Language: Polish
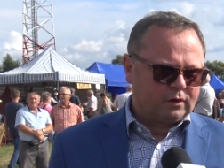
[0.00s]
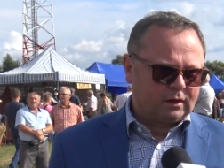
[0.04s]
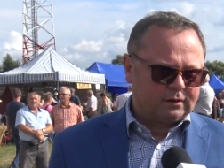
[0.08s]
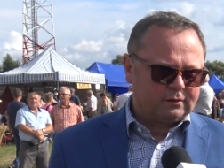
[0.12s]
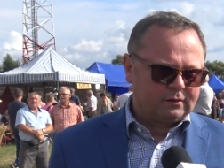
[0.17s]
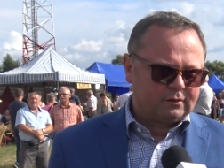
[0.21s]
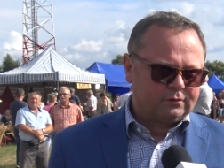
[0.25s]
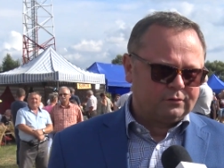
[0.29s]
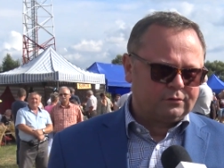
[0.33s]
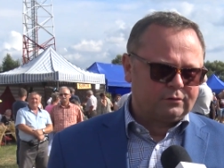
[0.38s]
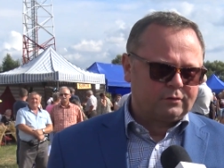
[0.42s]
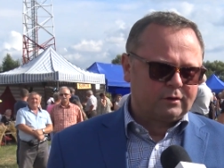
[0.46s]

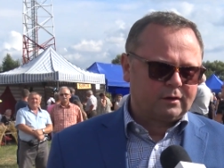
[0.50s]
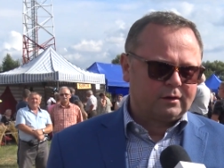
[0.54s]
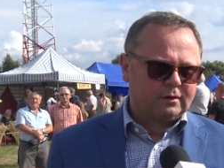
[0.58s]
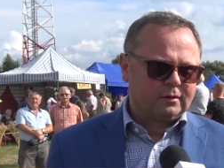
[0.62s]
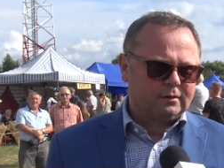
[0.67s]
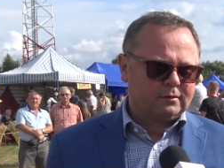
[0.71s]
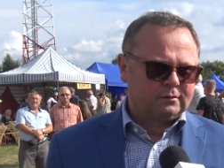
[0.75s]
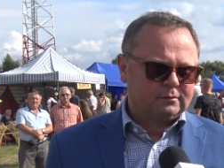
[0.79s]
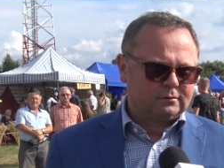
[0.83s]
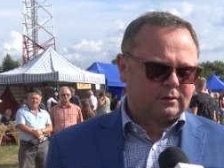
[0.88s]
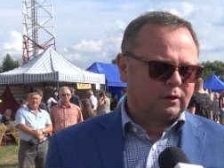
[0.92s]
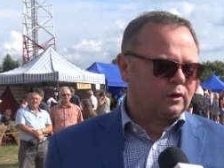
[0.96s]
kadencję.
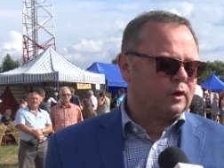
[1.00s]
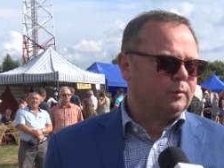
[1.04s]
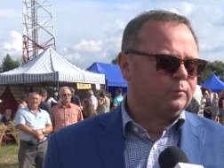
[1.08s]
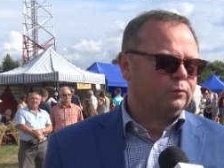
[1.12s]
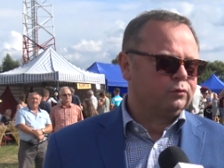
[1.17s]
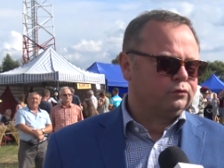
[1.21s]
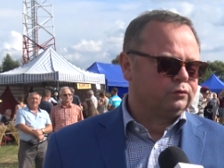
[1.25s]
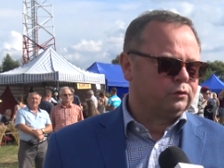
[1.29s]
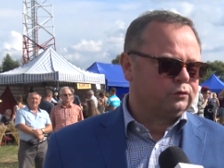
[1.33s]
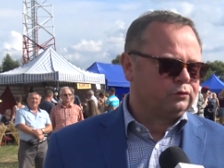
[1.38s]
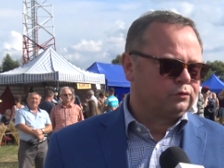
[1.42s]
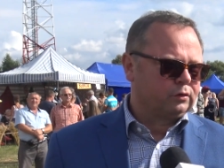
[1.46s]
Tego
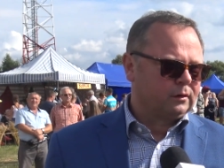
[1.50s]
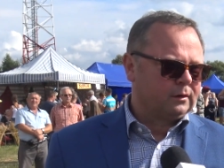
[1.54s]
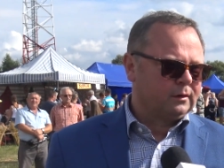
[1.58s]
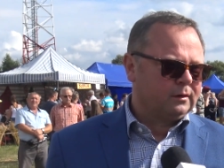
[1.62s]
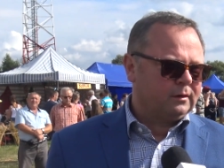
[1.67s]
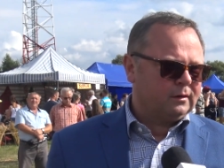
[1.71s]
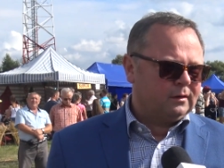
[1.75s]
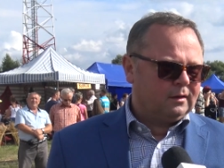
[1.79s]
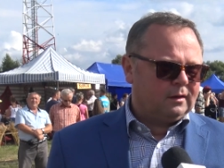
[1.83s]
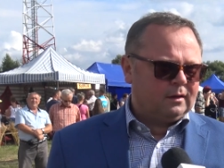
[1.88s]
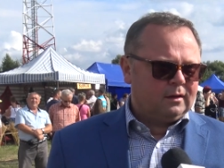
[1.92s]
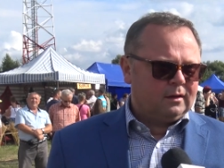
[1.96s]
mu życzę.